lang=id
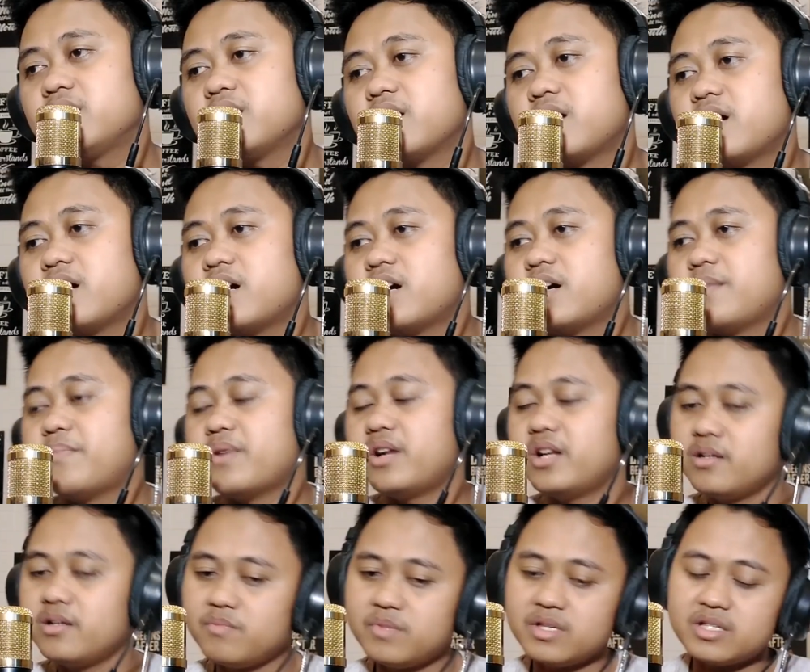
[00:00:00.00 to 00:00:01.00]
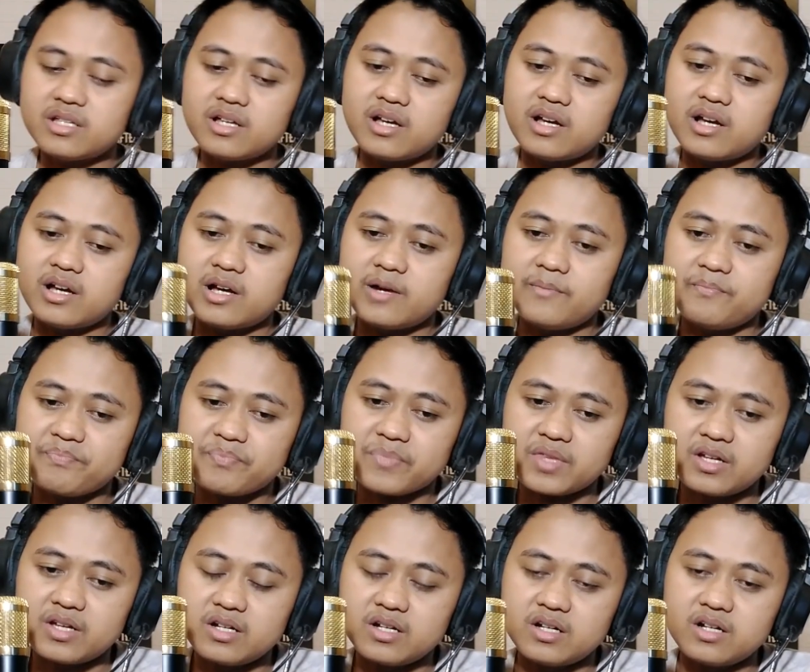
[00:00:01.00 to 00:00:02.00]
ya paling bisa
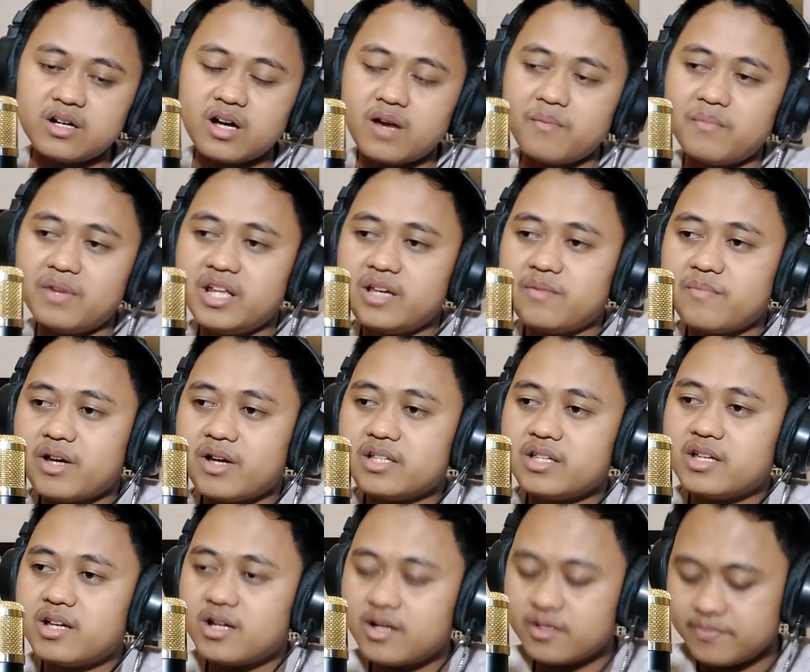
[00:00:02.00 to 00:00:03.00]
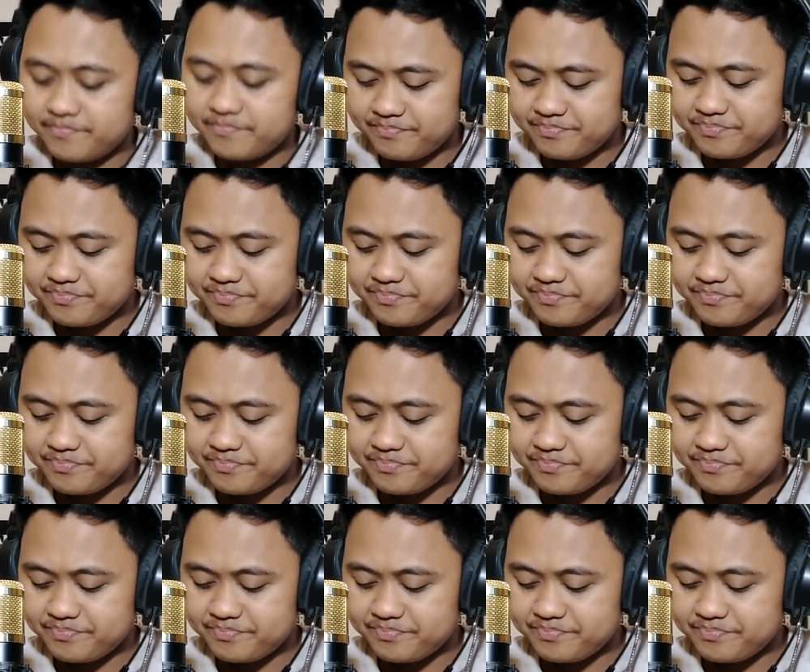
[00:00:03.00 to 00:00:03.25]
uh, ngambil hikmahnya